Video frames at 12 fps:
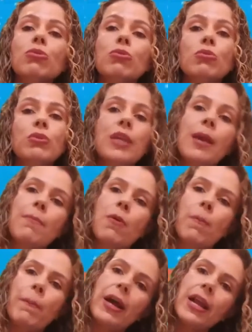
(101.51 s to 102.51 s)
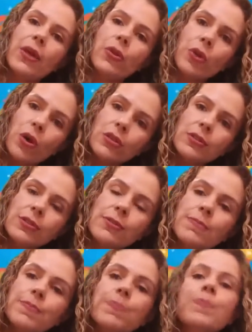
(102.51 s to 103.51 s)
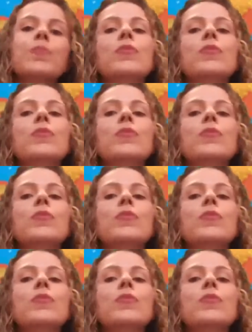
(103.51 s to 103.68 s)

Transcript: Tudo que é bom para nós,